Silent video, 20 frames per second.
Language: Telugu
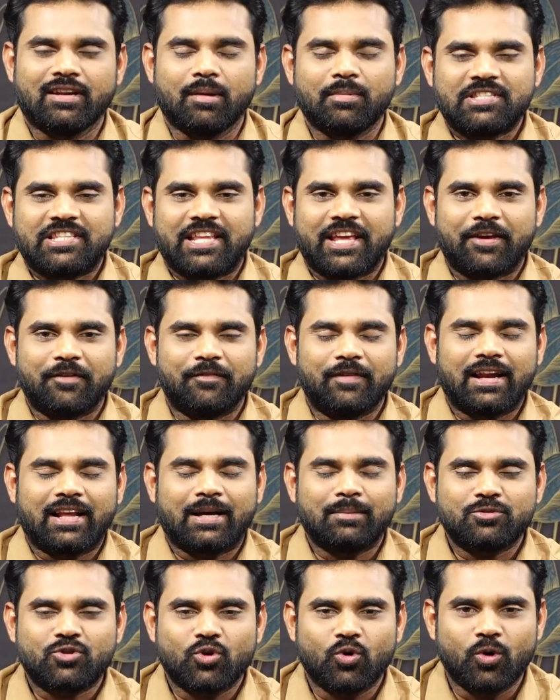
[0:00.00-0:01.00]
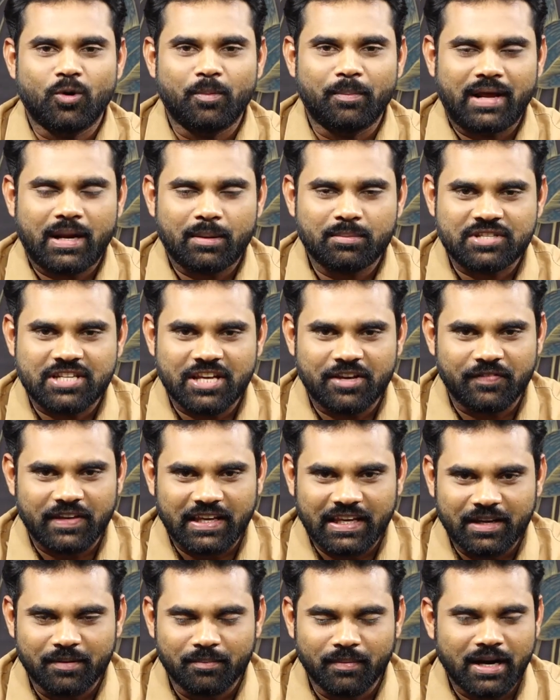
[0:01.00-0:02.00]
నమస్తే వెల్కమ్ టు మనం
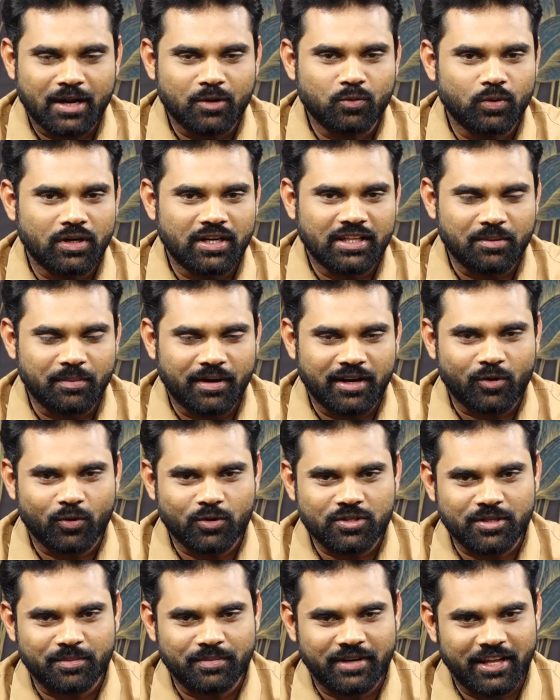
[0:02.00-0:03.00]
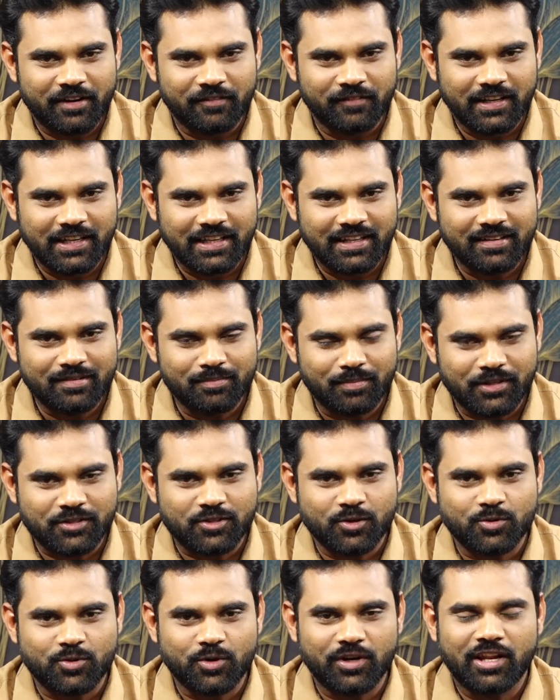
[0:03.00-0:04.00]
టీవీ మనం ఉన్నది మన కోసం నేను వాలి
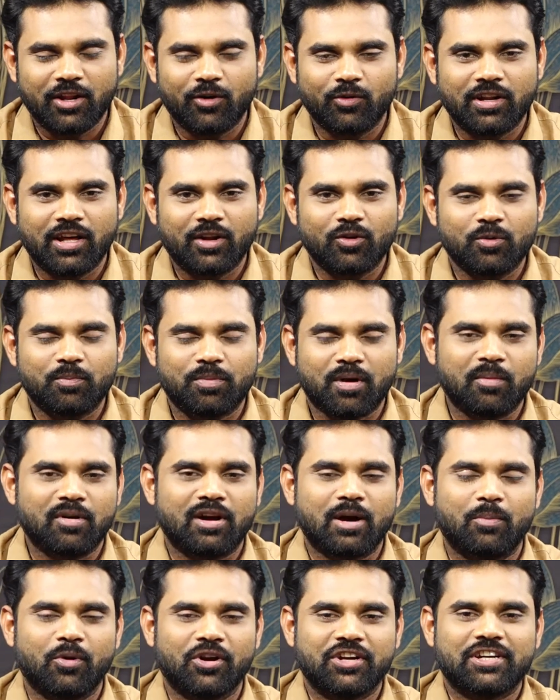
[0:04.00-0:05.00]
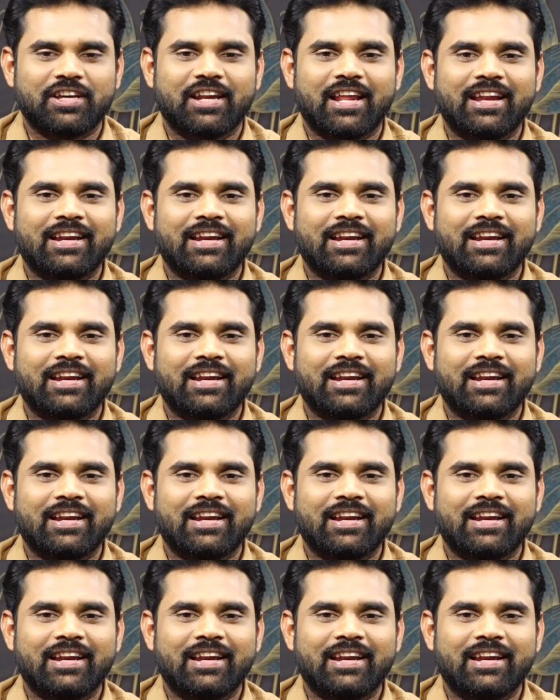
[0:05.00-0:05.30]
ప్రస్తుతం స్టూడియోలో ఉన్నారు ప్రముఖ పొలిటికల్